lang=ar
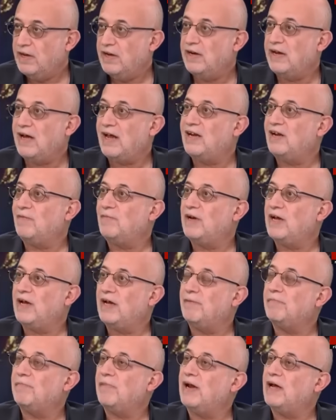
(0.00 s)
لعل من
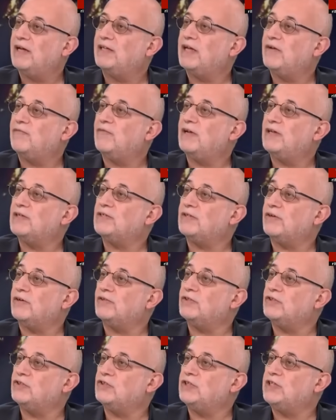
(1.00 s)
أهم الأهداف
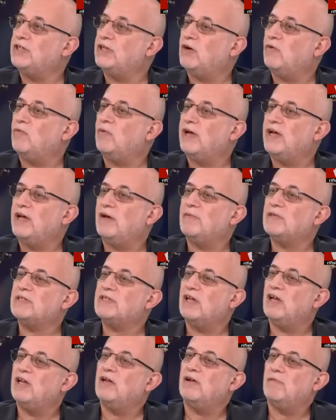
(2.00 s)
الاستراتيجية وهي
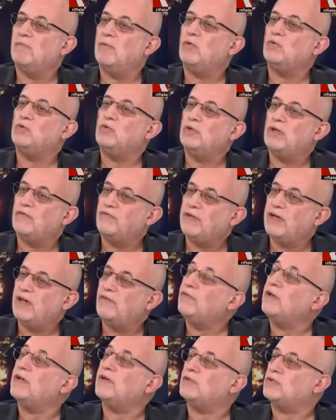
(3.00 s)
مسألة موجودة في
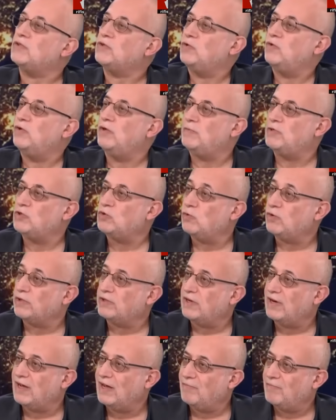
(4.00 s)
الفكر الصهيوني بصورة
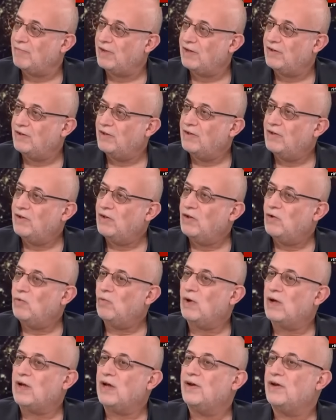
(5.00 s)
عامة
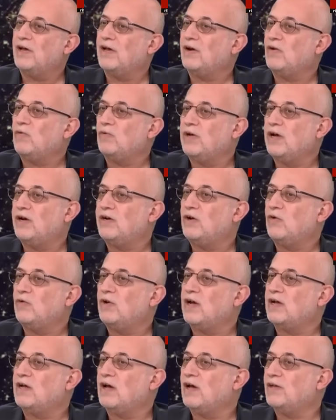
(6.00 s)
وكان يرون أن
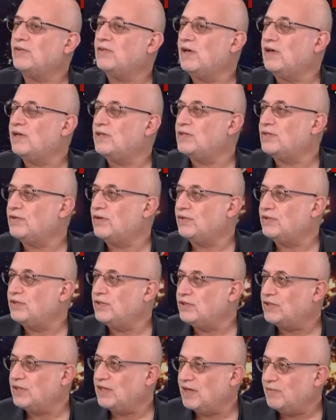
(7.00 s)
هناك خطأ
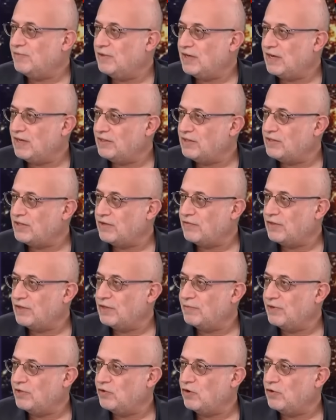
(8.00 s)
استراتيجي كبير حدث في
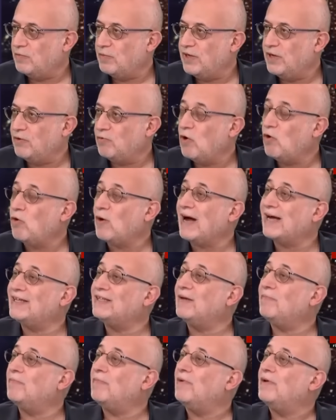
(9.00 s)
48 وهو
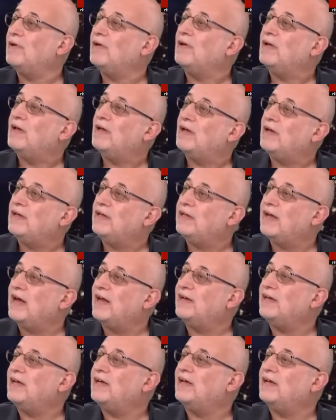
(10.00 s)
عدم
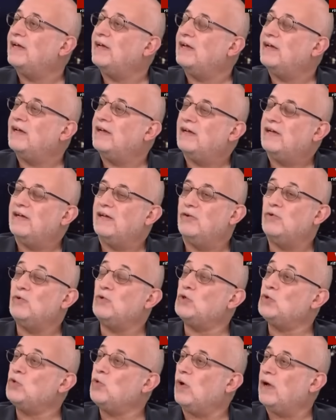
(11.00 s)
يعني آه، آه،
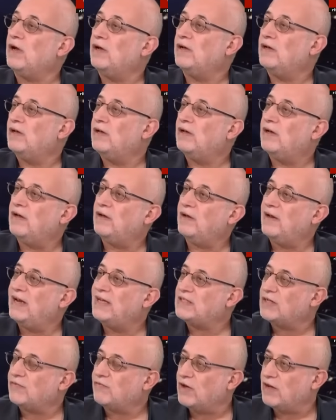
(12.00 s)
نزوح آه،
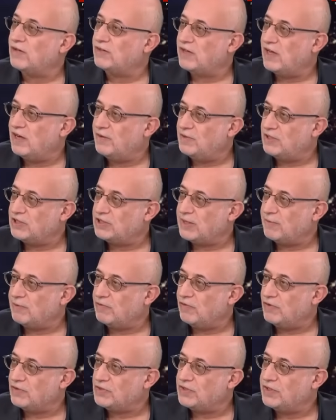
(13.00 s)
ليس فقط غالبيه الشعب
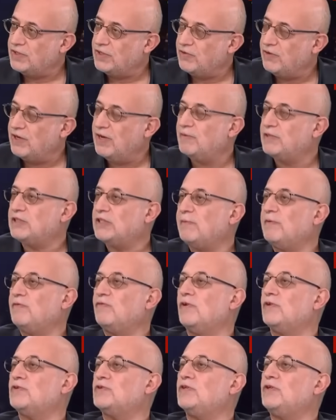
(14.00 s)
الفلسطيني وانما الشعب
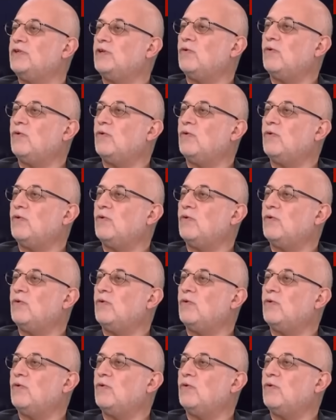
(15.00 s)
الفلسطيني